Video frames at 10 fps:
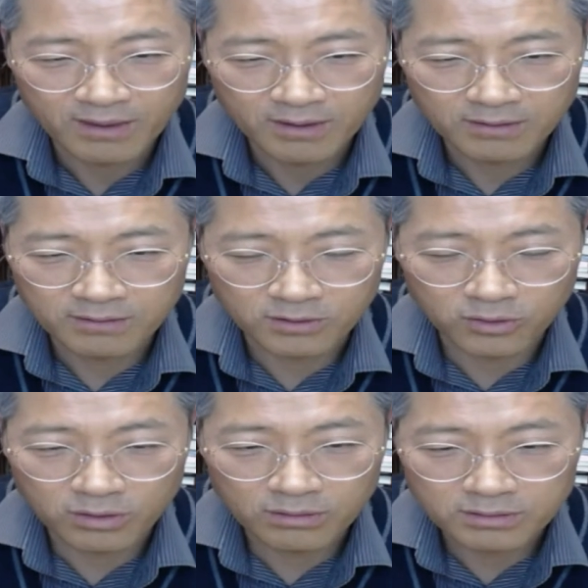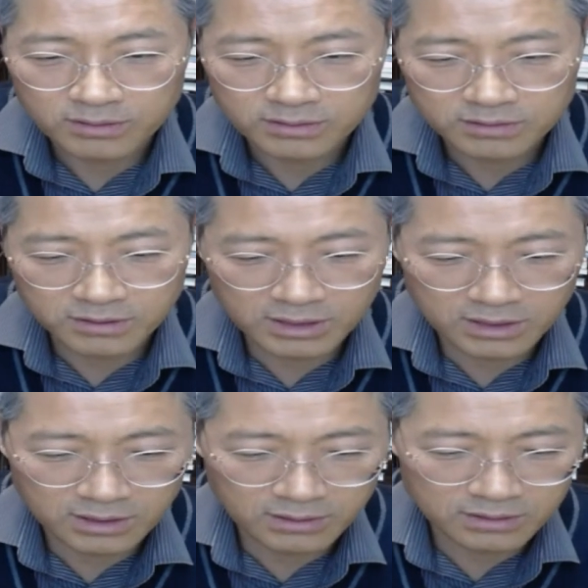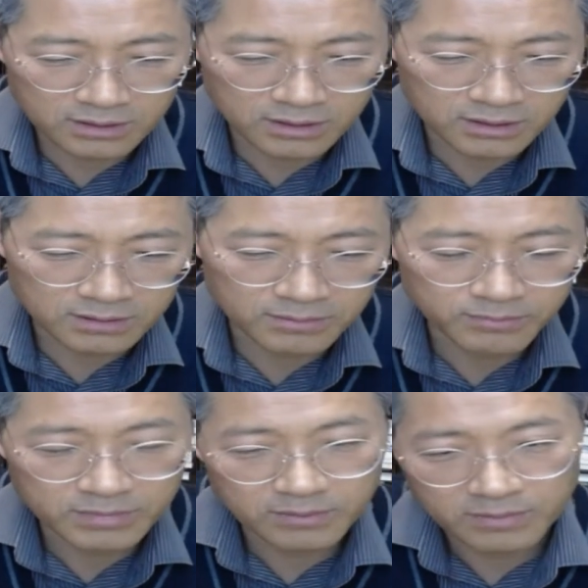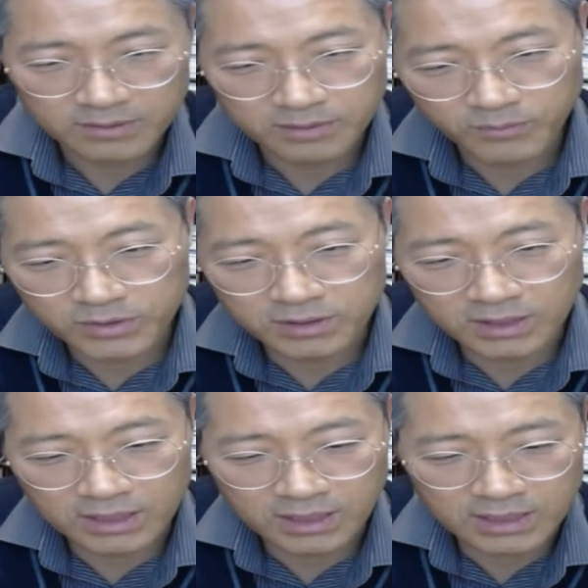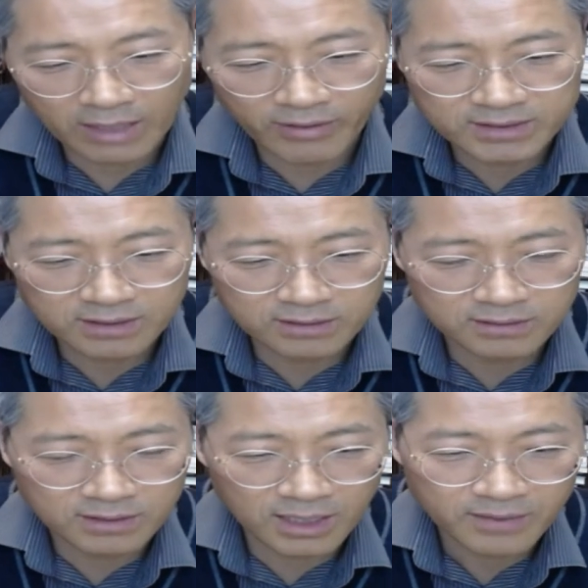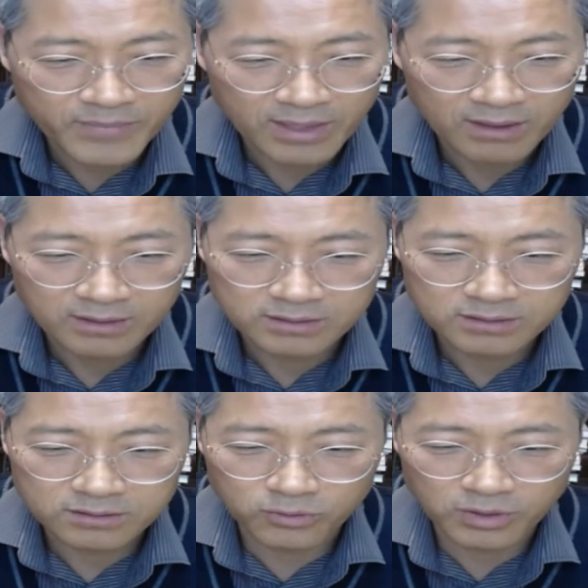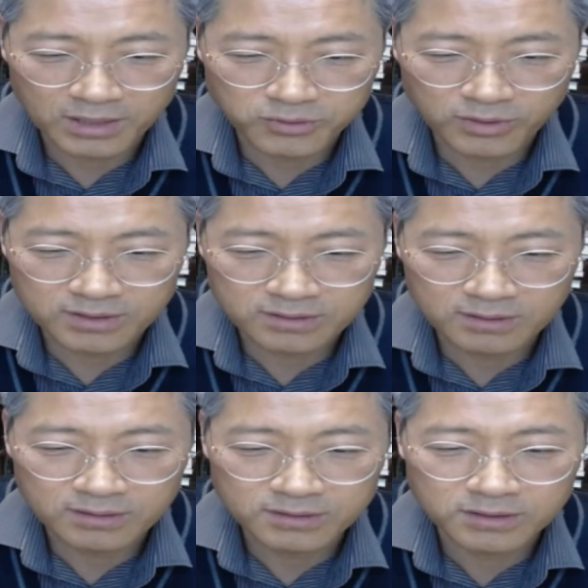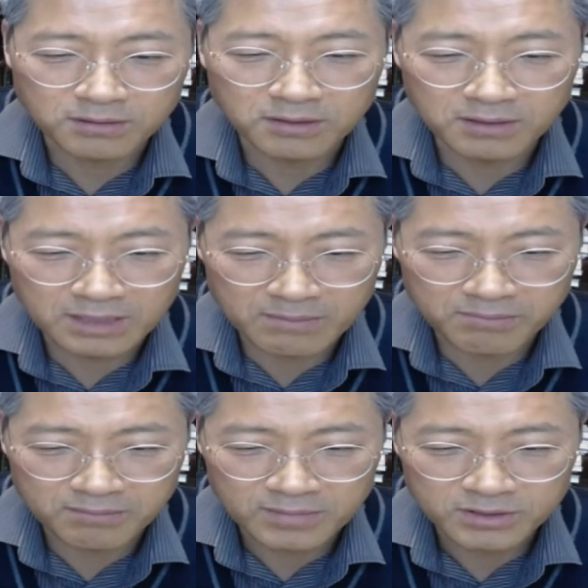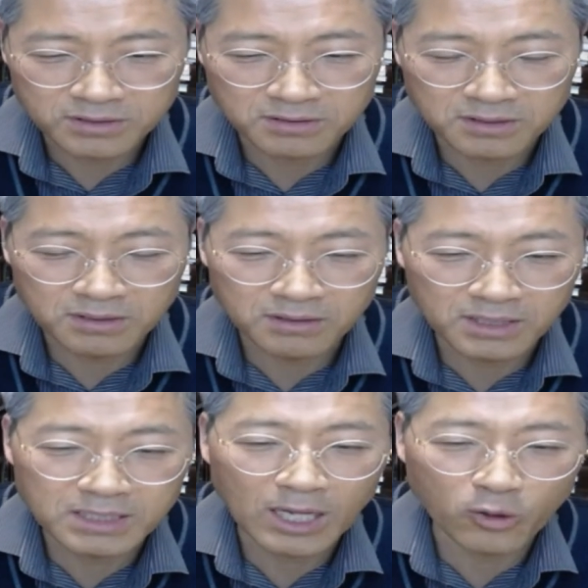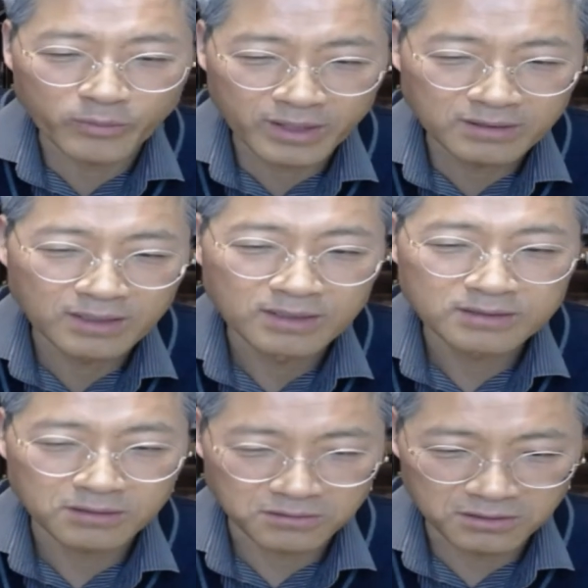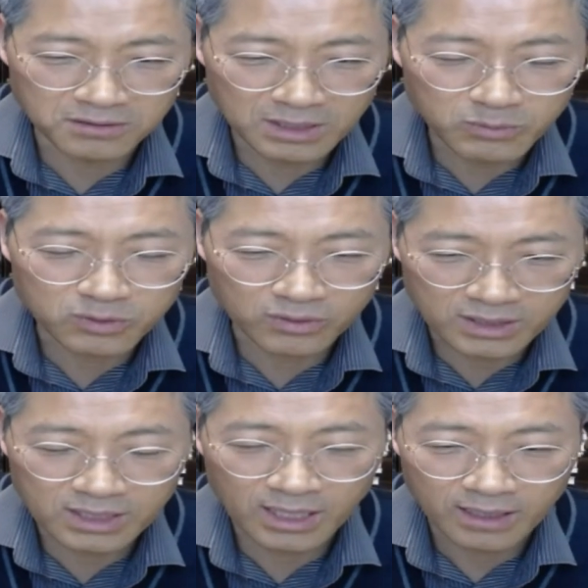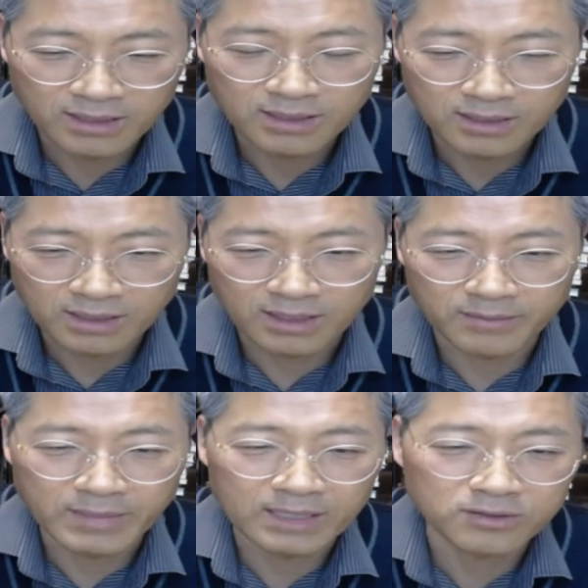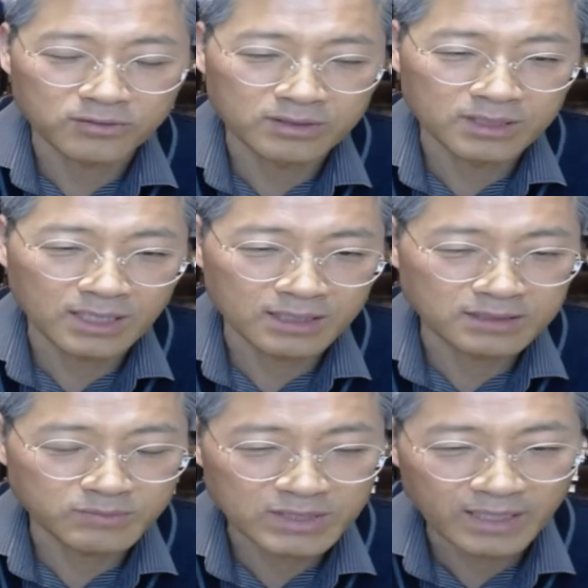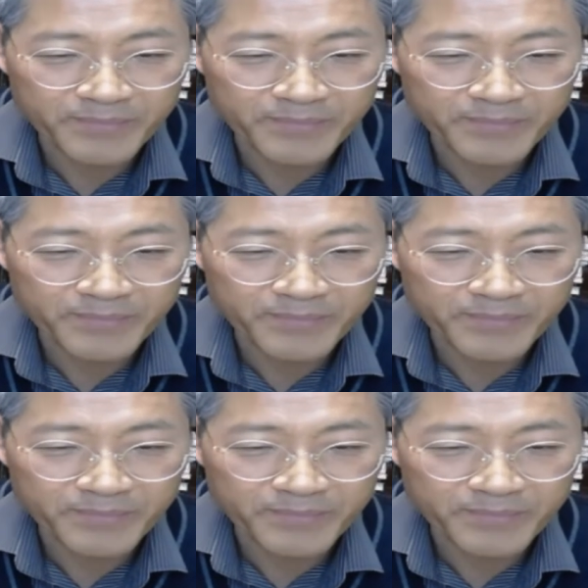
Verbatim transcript: 그리고 여기 번역이 이렇게 나와서 이랬는데 저도 계속해서 성령님, 성령이 나오면 성령님으로 이렇게 아, 말하도록 그렇게 하겠습니다.